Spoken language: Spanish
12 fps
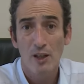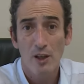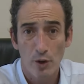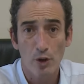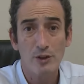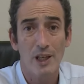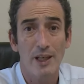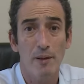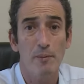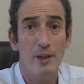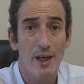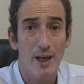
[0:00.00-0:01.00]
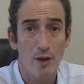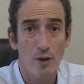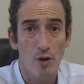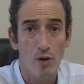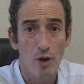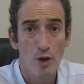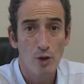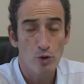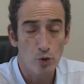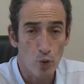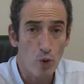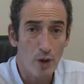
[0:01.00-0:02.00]
nos han enviado
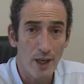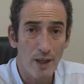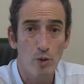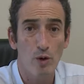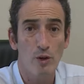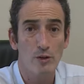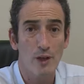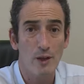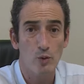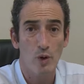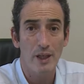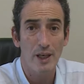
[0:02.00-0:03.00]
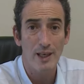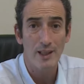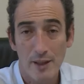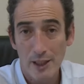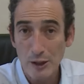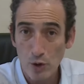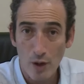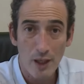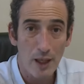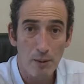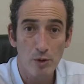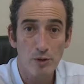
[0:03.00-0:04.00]
sus cálculos actuariales y todas
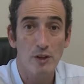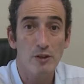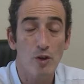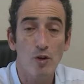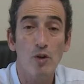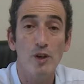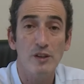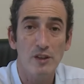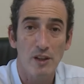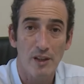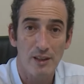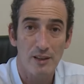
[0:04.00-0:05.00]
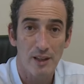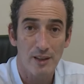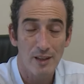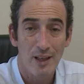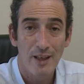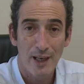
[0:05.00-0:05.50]
las voces son coincidentes.